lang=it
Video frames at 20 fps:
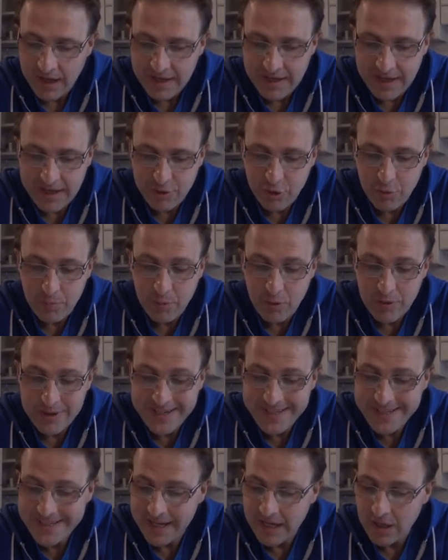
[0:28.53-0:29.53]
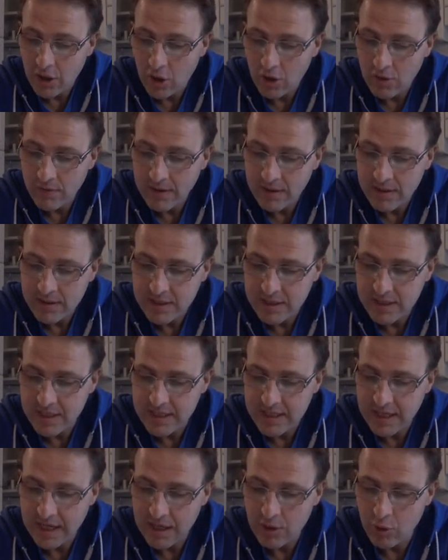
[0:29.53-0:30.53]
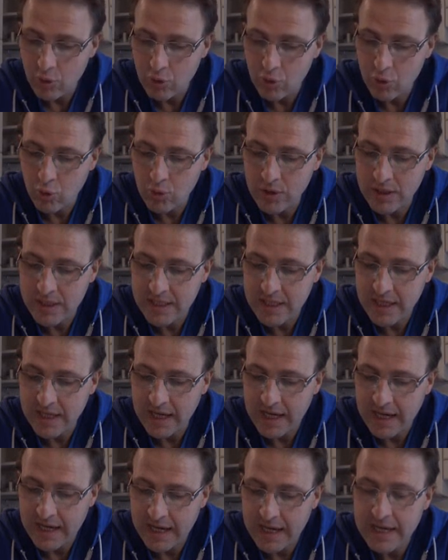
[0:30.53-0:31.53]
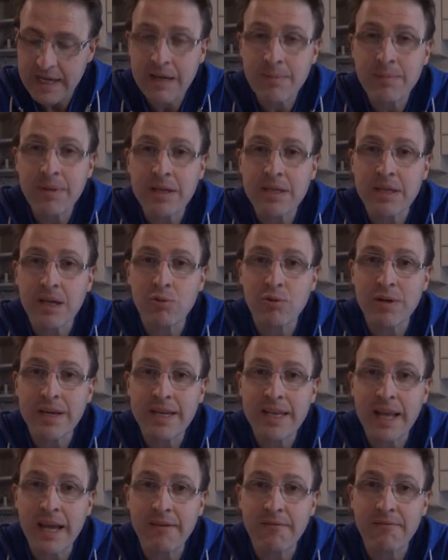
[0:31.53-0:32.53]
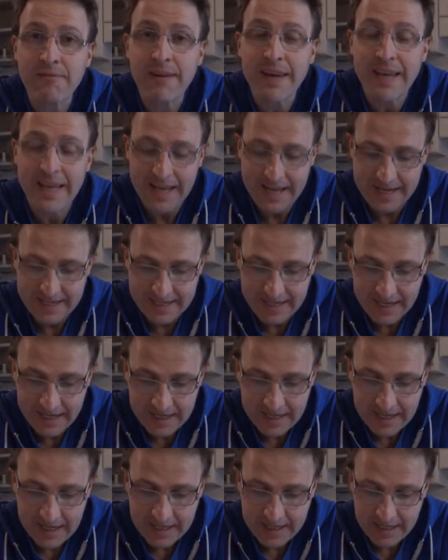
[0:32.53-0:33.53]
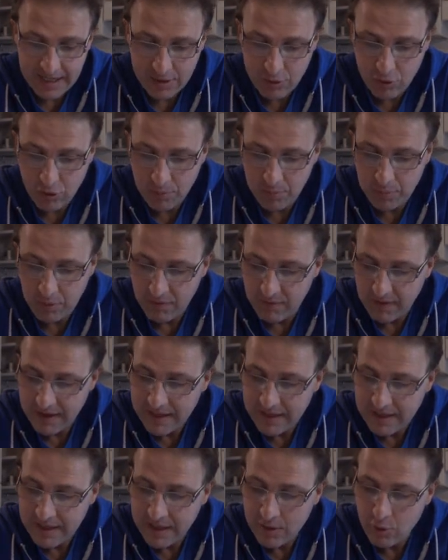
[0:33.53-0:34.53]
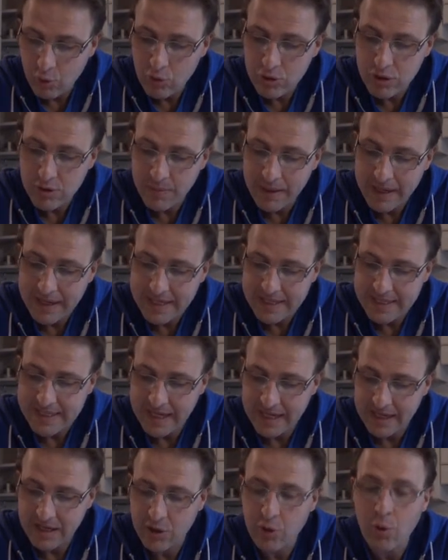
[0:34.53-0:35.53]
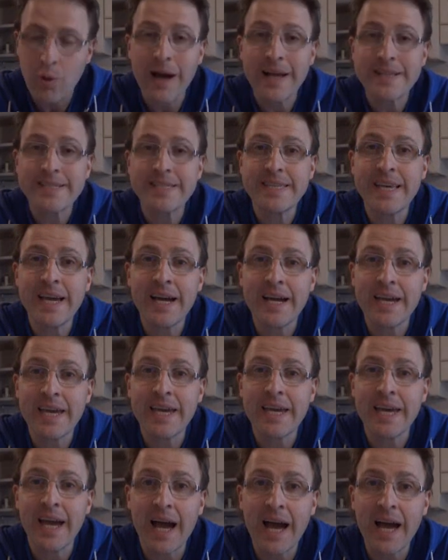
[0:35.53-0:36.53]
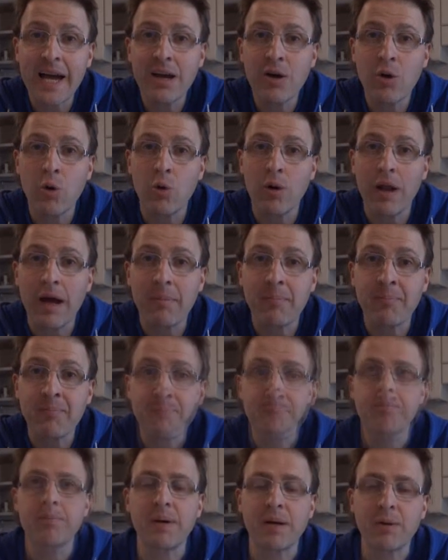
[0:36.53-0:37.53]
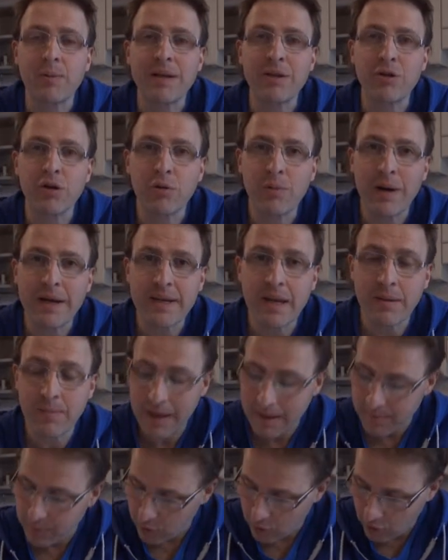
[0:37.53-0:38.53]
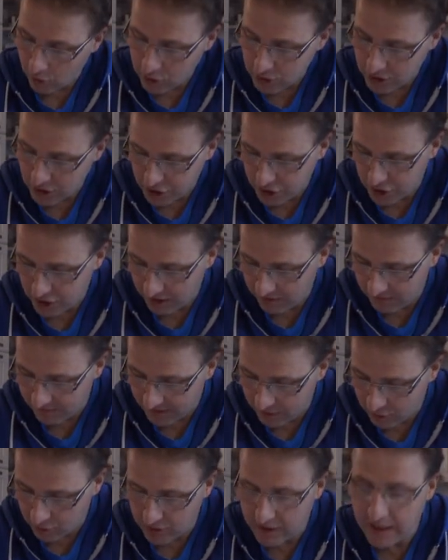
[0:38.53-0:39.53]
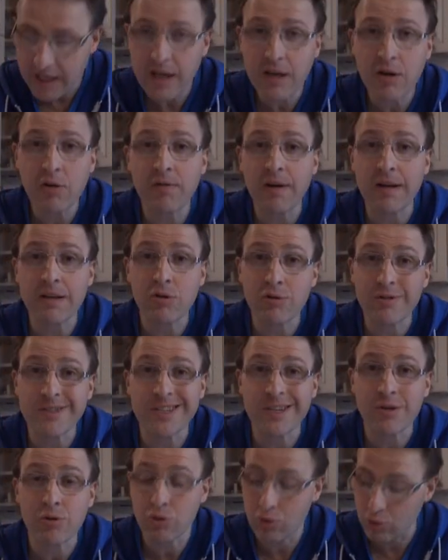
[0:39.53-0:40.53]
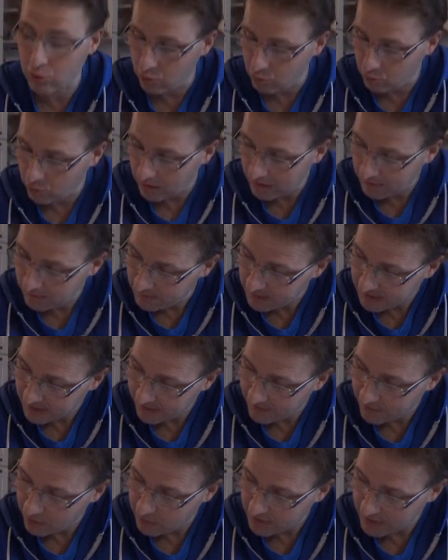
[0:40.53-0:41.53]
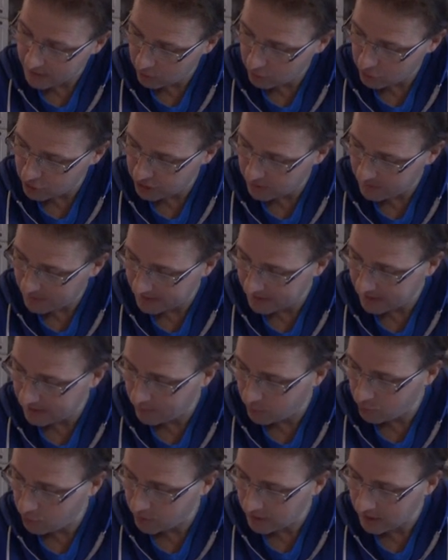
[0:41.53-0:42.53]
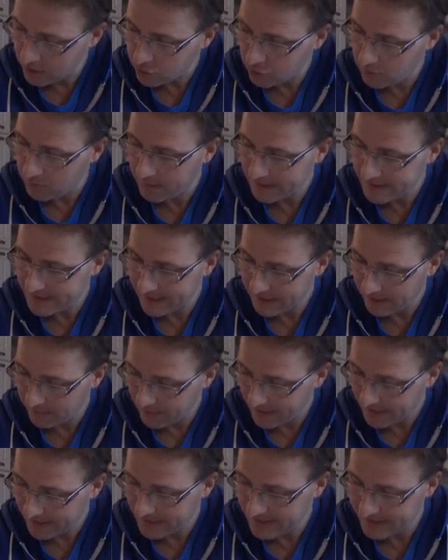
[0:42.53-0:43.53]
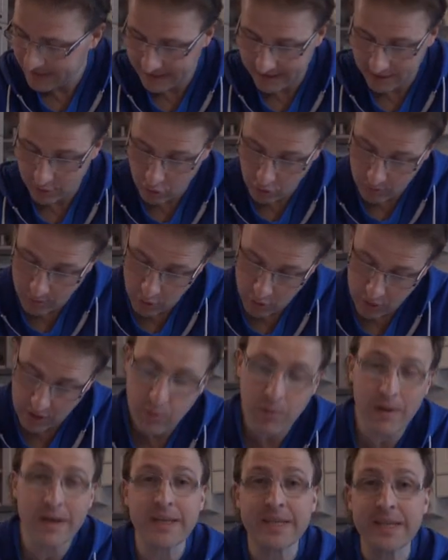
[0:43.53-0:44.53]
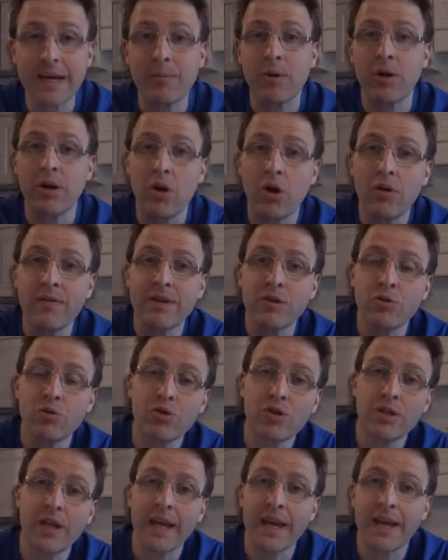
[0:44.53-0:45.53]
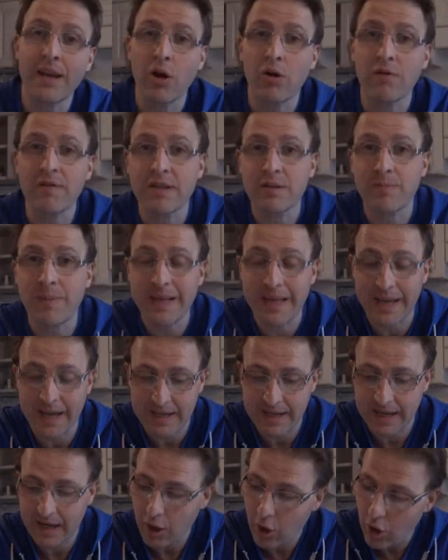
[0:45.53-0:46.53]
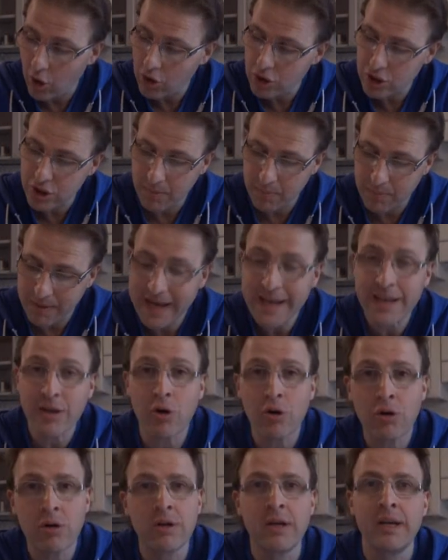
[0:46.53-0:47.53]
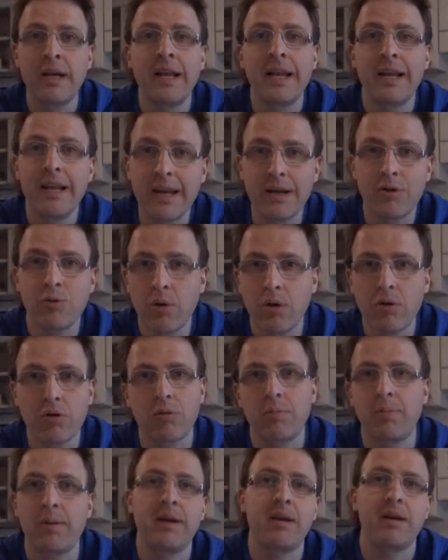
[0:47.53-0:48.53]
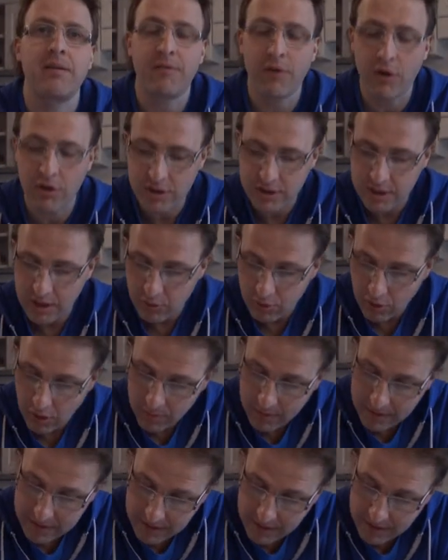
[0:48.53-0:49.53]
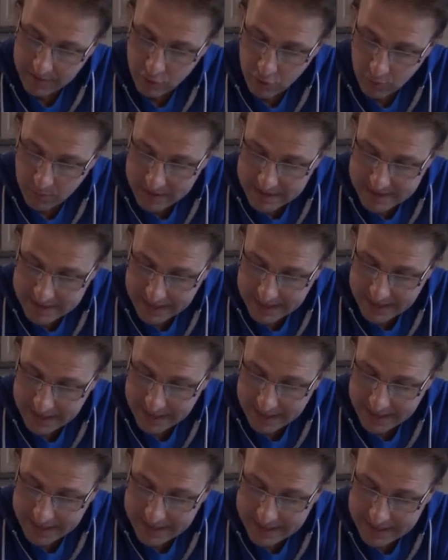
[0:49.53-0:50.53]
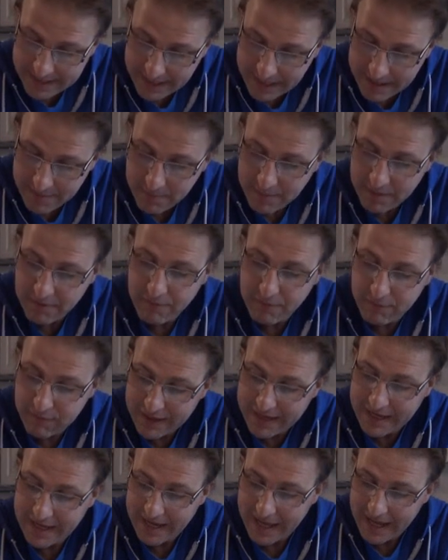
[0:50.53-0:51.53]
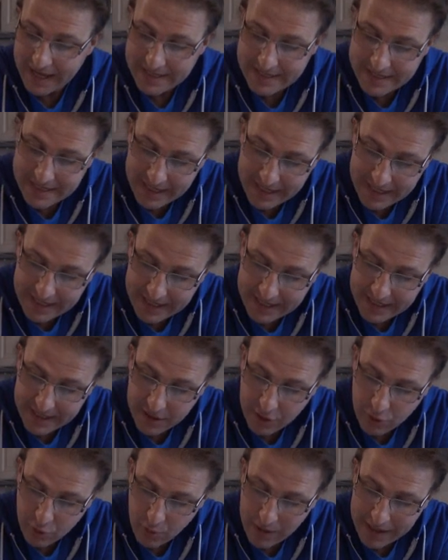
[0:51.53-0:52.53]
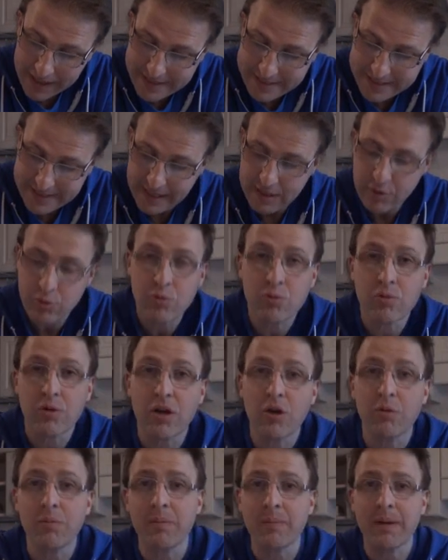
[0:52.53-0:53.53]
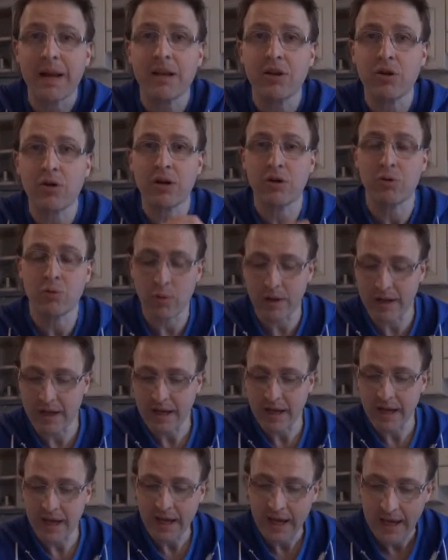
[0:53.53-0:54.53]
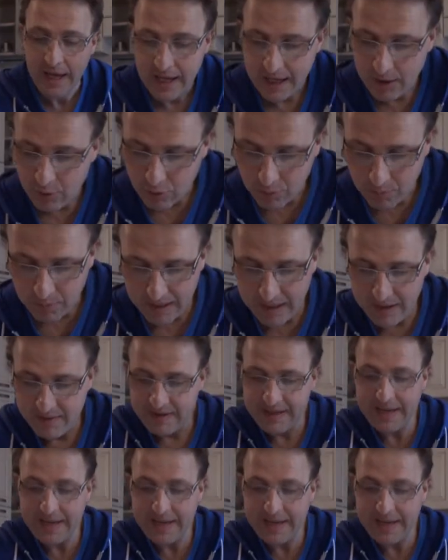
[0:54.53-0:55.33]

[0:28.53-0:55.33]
Nel gruppo 19 ci saranno Tunisia, Arabia Saudita e Finlandia, nel gruppo 20 Uzbekistan, Croazia e Angola. Per quanto riguarda i miei pronostici, nel video di ieri ho fatto 0 su 2 perché avevo detto Germania e Bhutan, sono passate Pakistan e Comore, quindi siamo a 9 giuste e 9 sbagliate. Oggi prendo le due europee. Forza Europa devono passare entrambe Finlandia e Croazia, dunque io mi prendo le due europee.